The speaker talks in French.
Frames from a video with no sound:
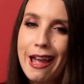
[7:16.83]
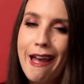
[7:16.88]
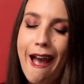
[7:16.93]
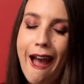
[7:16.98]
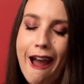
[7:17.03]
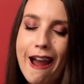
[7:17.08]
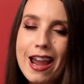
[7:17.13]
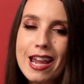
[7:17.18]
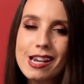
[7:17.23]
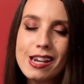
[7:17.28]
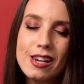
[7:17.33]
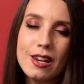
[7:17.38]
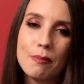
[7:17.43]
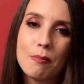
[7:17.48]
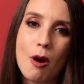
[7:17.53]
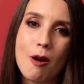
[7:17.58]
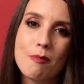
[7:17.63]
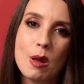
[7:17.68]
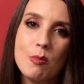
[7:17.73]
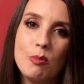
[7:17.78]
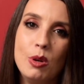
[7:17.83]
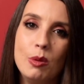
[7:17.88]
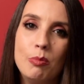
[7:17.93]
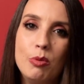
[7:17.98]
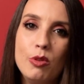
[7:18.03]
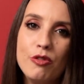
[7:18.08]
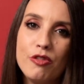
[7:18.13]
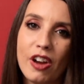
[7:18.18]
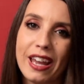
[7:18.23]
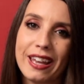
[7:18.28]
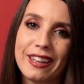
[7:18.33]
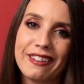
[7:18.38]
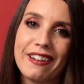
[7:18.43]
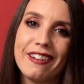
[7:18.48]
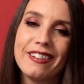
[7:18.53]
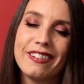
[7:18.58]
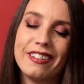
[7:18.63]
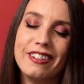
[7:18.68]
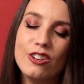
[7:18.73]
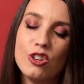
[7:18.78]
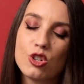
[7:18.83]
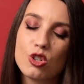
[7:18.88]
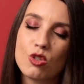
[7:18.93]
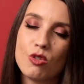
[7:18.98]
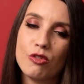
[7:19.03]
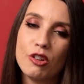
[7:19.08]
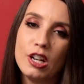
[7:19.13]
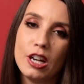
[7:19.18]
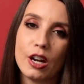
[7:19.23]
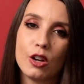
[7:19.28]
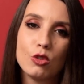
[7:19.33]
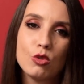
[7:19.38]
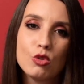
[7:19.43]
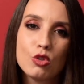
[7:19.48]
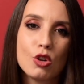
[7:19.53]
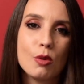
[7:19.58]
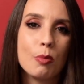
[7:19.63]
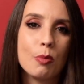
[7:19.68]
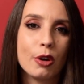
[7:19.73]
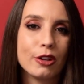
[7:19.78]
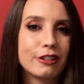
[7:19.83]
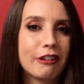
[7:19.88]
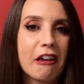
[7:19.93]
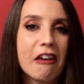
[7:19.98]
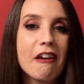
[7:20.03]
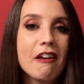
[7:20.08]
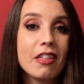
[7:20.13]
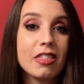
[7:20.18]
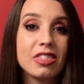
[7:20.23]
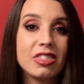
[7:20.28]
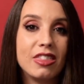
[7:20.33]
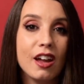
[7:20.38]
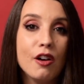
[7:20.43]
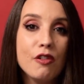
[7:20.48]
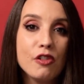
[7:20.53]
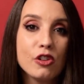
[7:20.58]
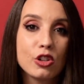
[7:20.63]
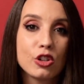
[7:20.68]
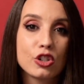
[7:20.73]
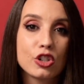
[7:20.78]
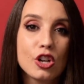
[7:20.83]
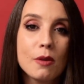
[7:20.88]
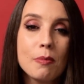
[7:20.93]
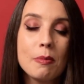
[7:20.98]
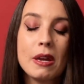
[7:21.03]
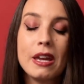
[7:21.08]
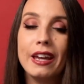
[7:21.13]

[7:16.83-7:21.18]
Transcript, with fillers: à régler les problèmes les plus fréquents lorsqu'on fait de la retouche de portrait dans Photoshop